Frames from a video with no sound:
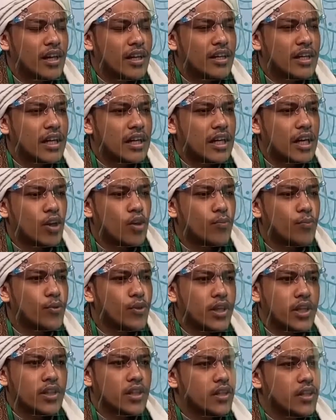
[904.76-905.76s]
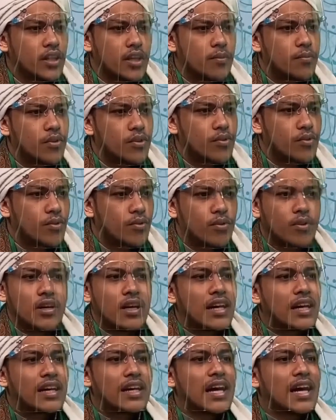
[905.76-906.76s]
Dan kalaupun kita tidak bersyukur,
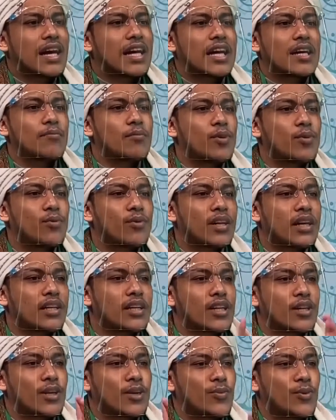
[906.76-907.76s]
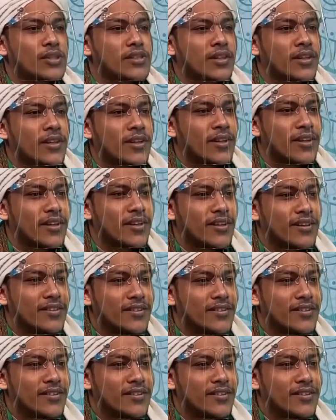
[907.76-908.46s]
tidak akan mengurangi kekuasaan Allah.